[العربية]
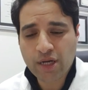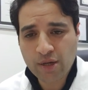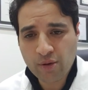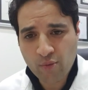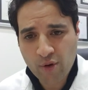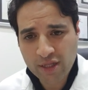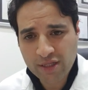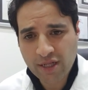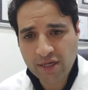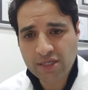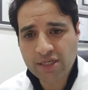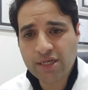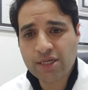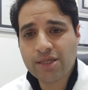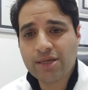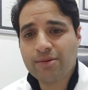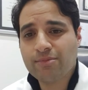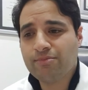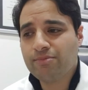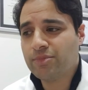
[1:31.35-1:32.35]
وطني
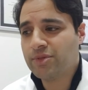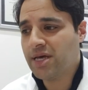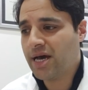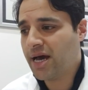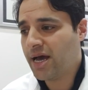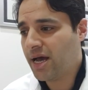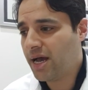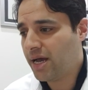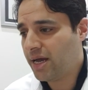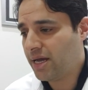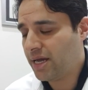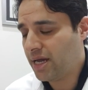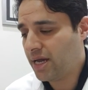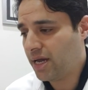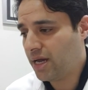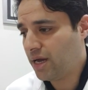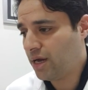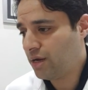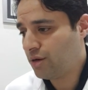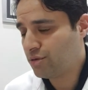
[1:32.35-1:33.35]

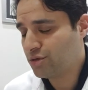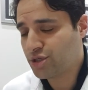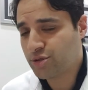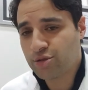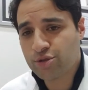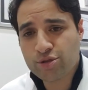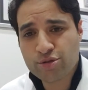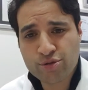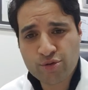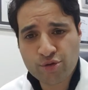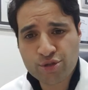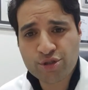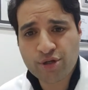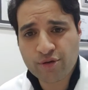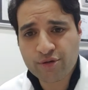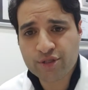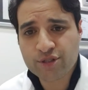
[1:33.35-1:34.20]
ده سوشيال آه،